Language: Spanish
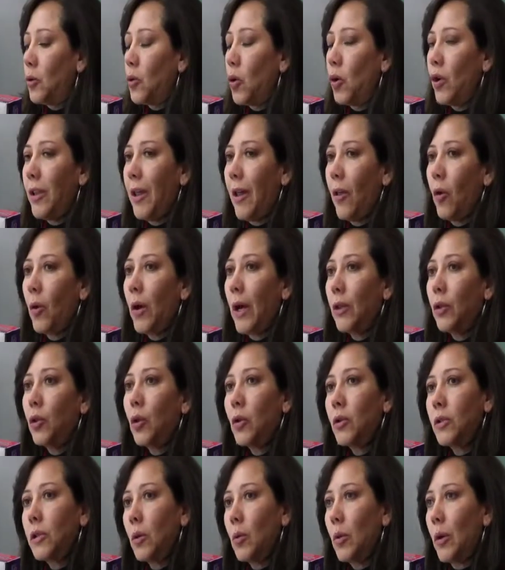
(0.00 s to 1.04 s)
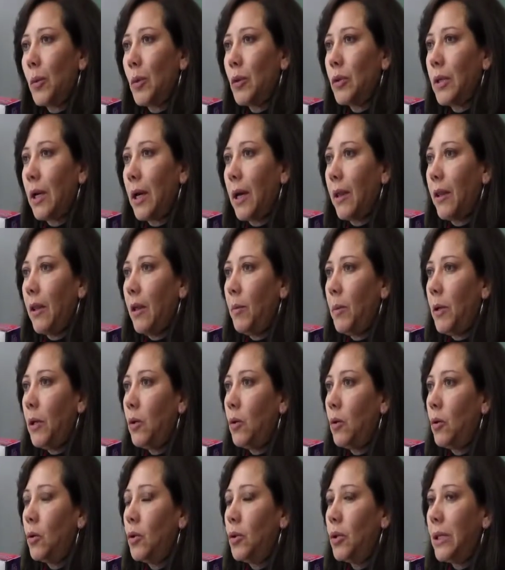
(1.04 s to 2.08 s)
existen 51
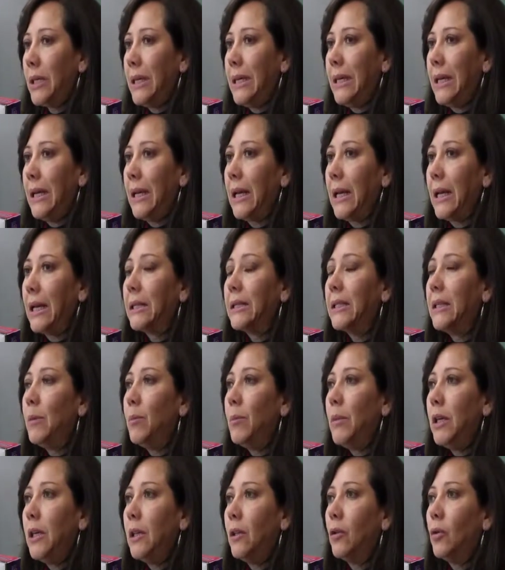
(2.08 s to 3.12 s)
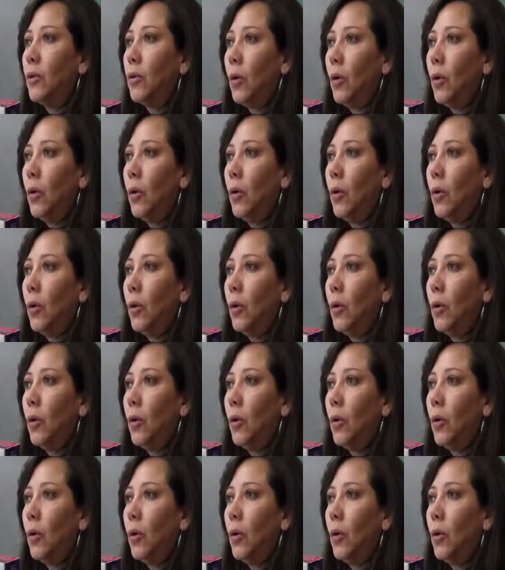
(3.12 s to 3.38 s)
cuerpos académicos, de los cuales